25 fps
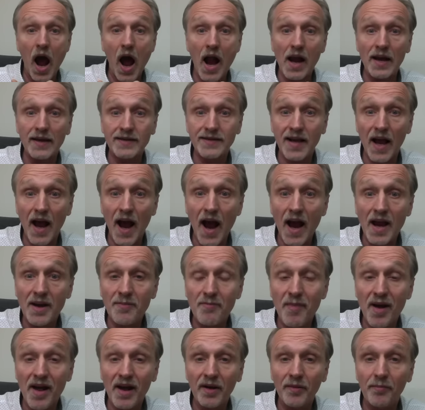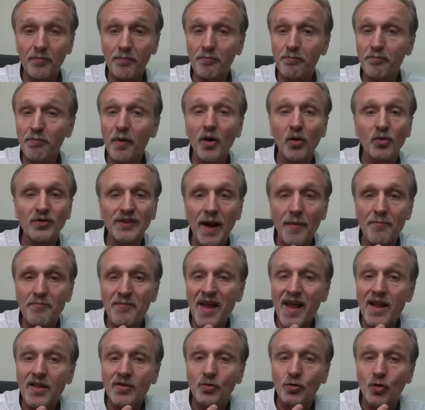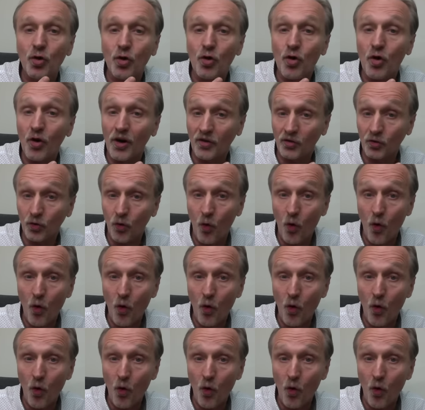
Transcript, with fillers: Alzheimer, pero también dolores